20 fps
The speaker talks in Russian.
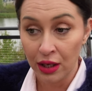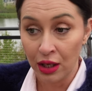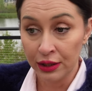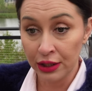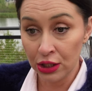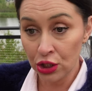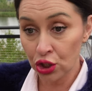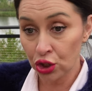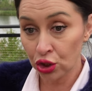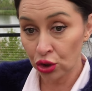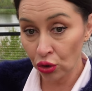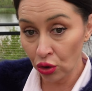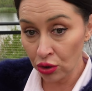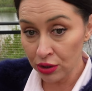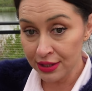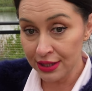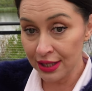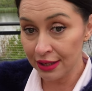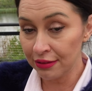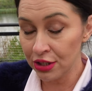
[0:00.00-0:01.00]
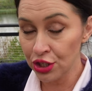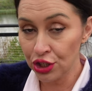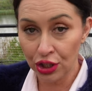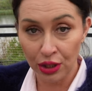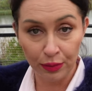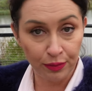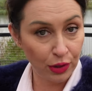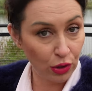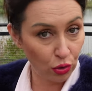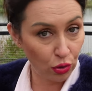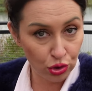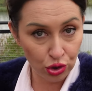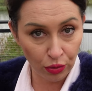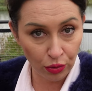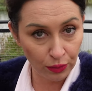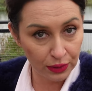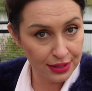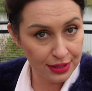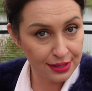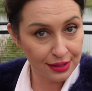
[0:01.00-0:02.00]
На что девочки мне
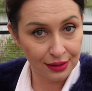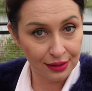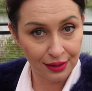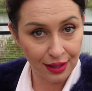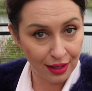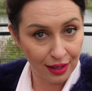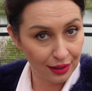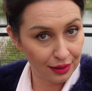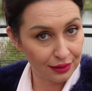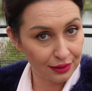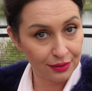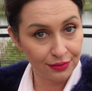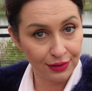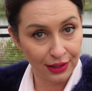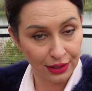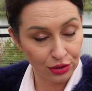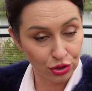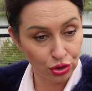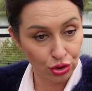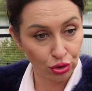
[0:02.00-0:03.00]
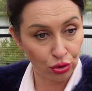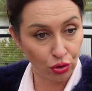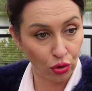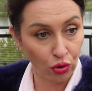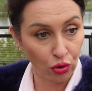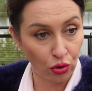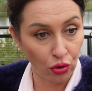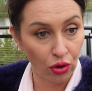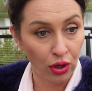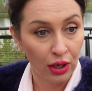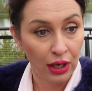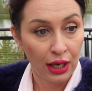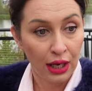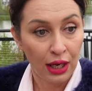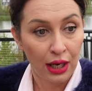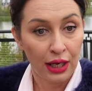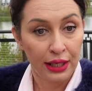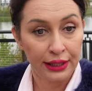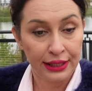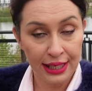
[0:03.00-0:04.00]
очень быстро дали ответ, что
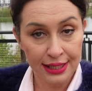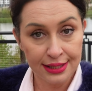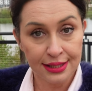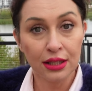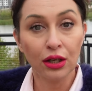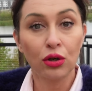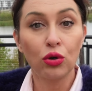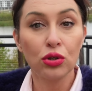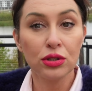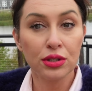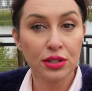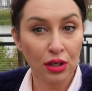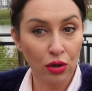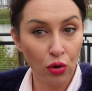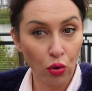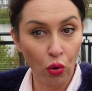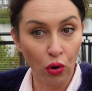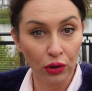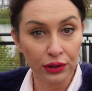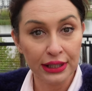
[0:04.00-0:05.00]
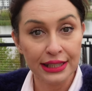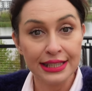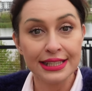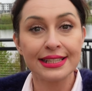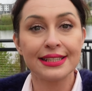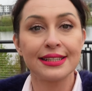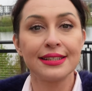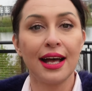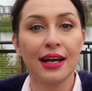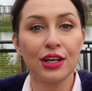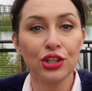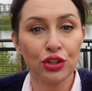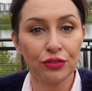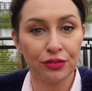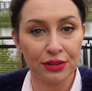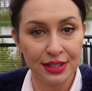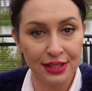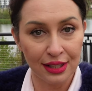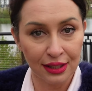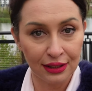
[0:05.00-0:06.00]
есть такой закон с
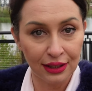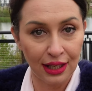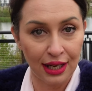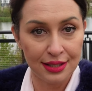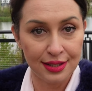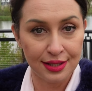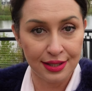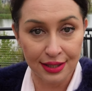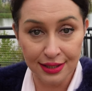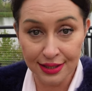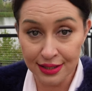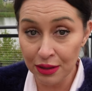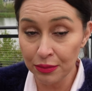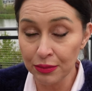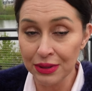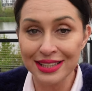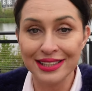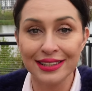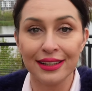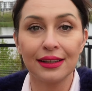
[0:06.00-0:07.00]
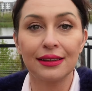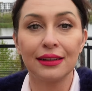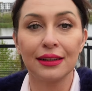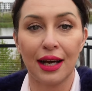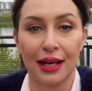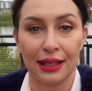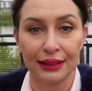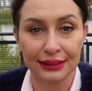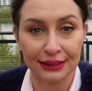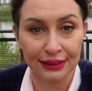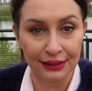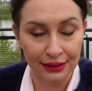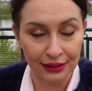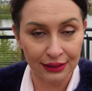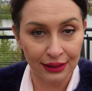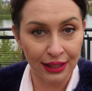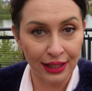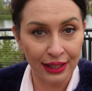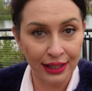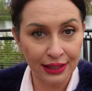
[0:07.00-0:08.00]
нашего согласия. Если мы согласны
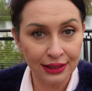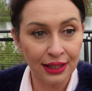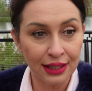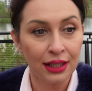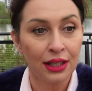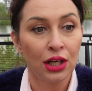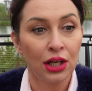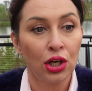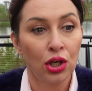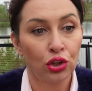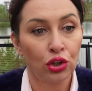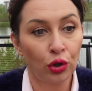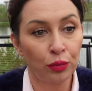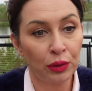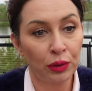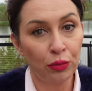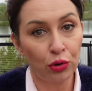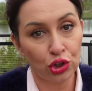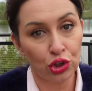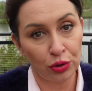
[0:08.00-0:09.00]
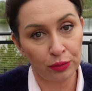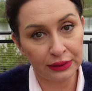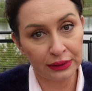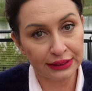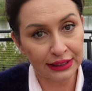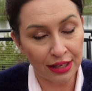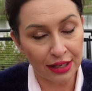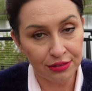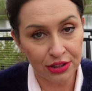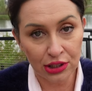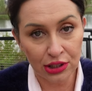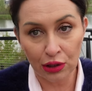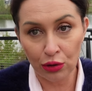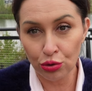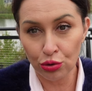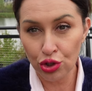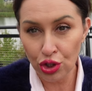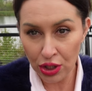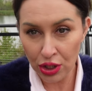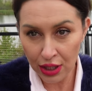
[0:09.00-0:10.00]
на это, то мы можем оставить
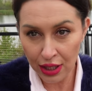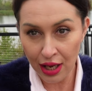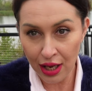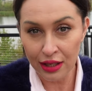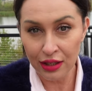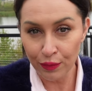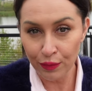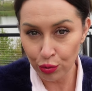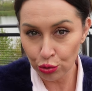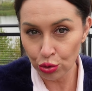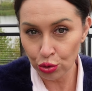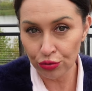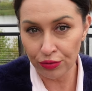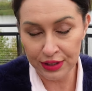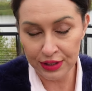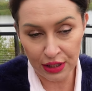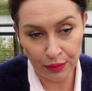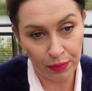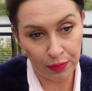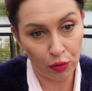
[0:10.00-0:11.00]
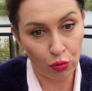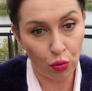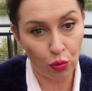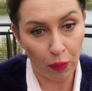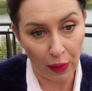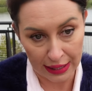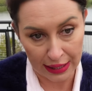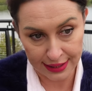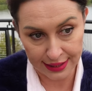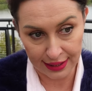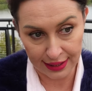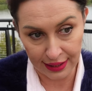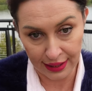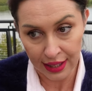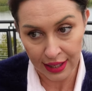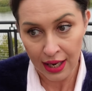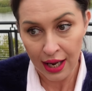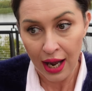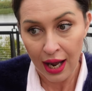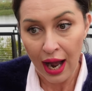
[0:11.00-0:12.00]
ключи, и они будут водить покупателей.
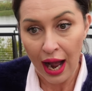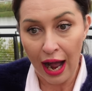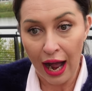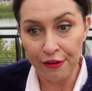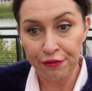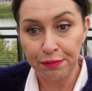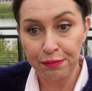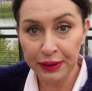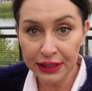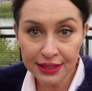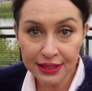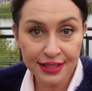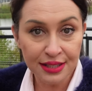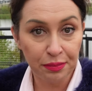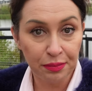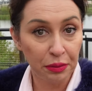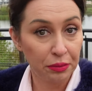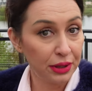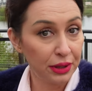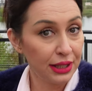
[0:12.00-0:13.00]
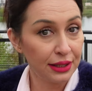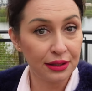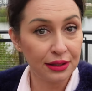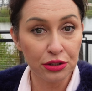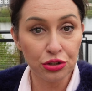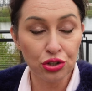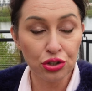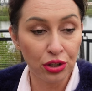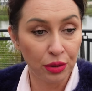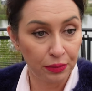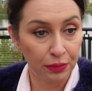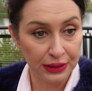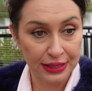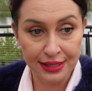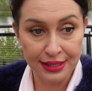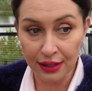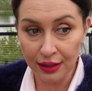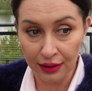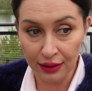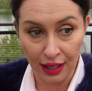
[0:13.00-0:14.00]
А в принципе мы не должны быть
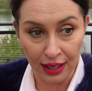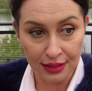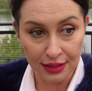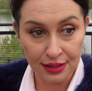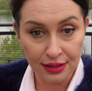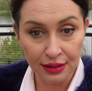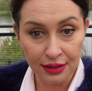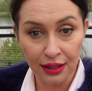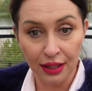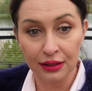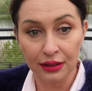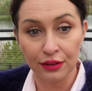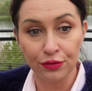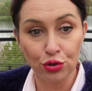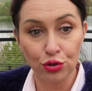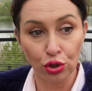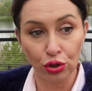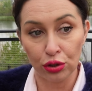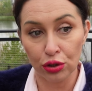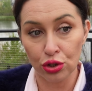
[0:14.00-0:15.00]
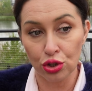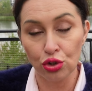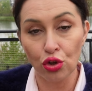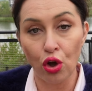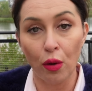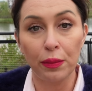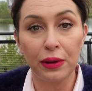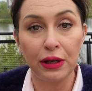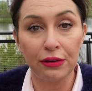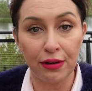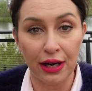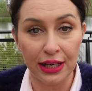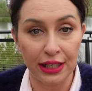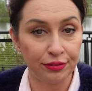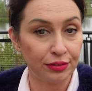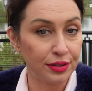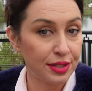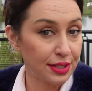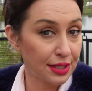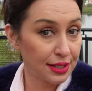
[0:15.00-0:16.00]
согласны, это все должно
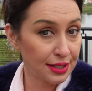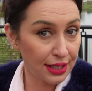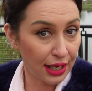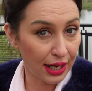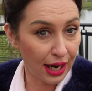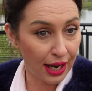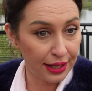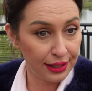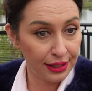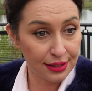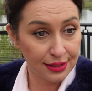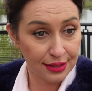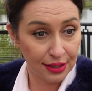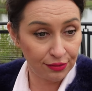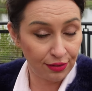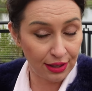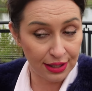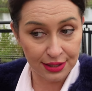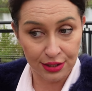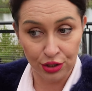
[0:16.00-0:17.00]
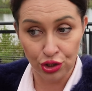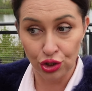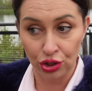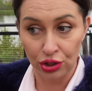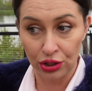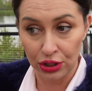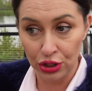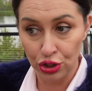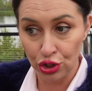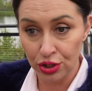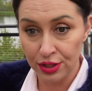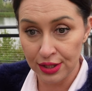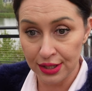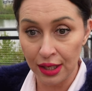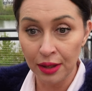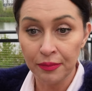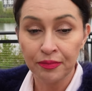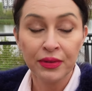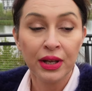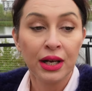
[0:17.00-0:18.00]
обговариваться заранее, за 24
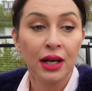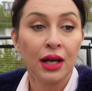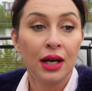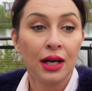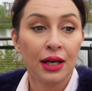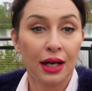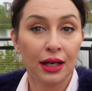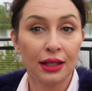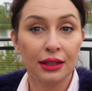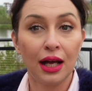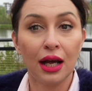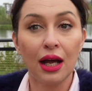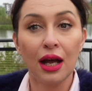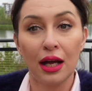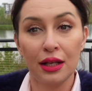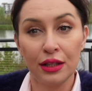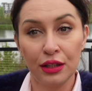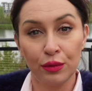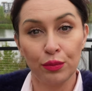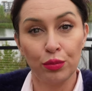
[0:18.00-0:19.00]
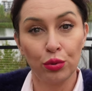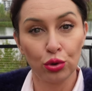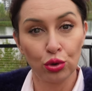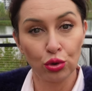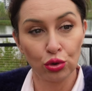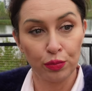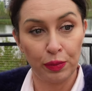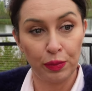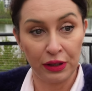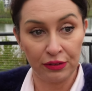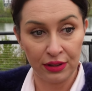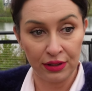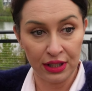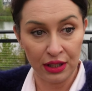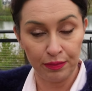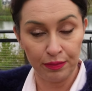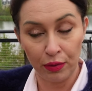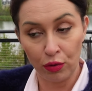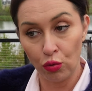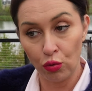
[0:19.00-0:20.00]
часа когда они будут приводить
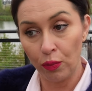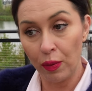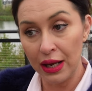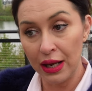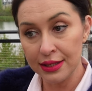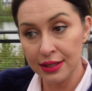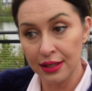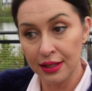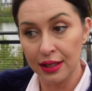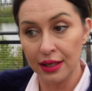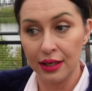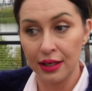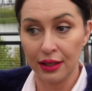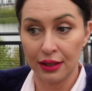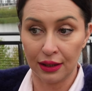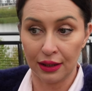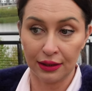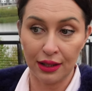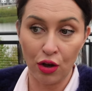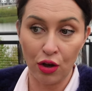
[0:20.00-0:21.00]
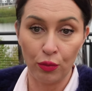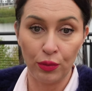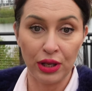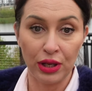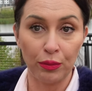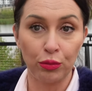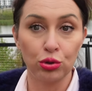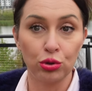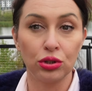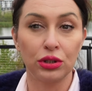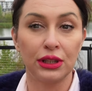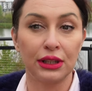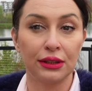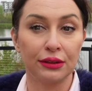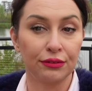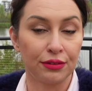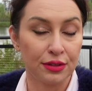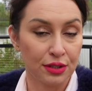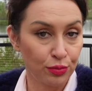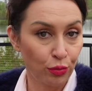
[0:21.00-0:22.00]
покупателей и когда у меня будет
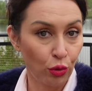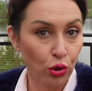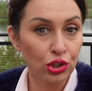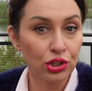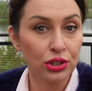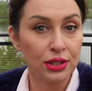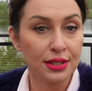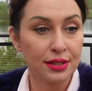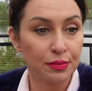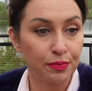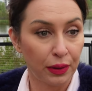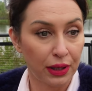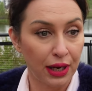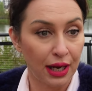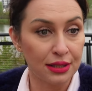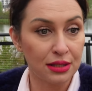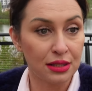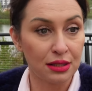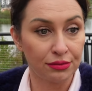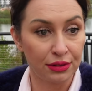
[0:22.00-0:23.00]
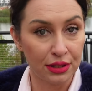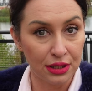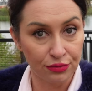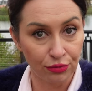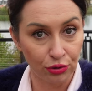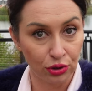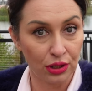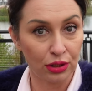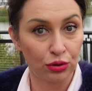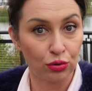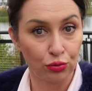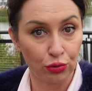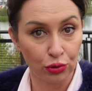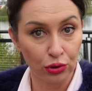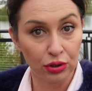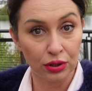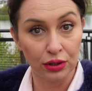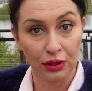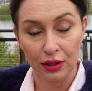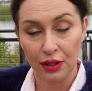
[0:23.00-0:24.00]
возможность показывать вот эту вот
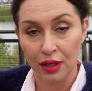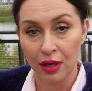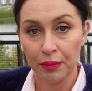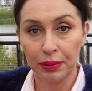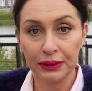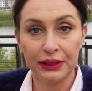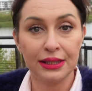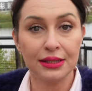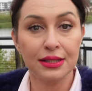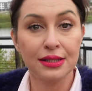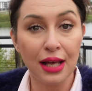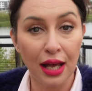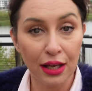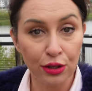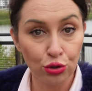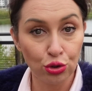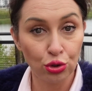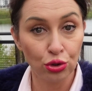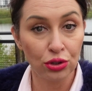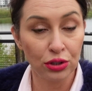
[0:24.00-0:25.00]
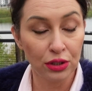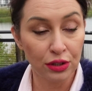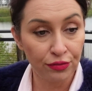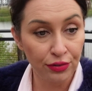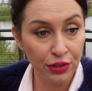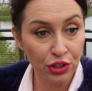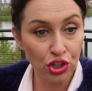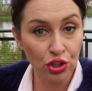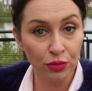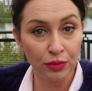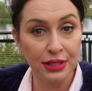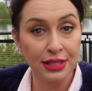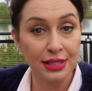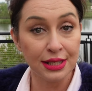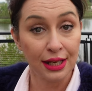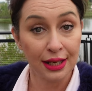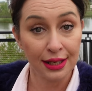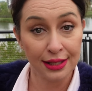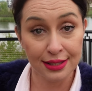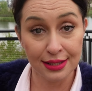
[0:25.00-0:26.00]
потрясающую недвижимость
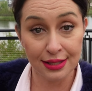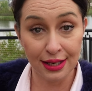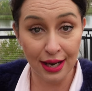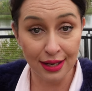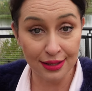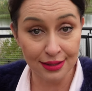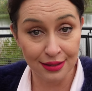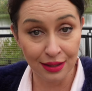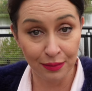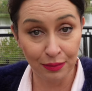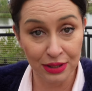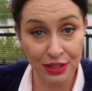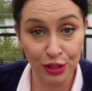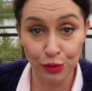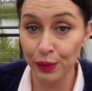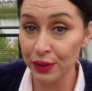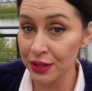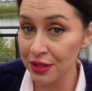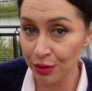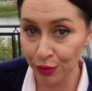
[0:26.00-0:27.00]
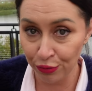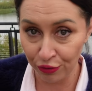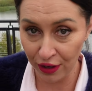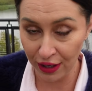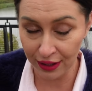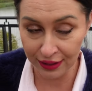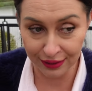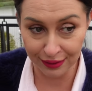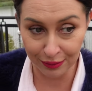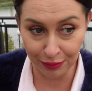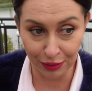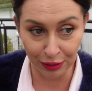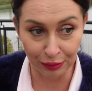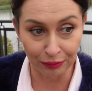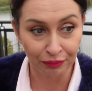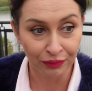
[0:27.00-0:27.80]
с разными спецэффектами.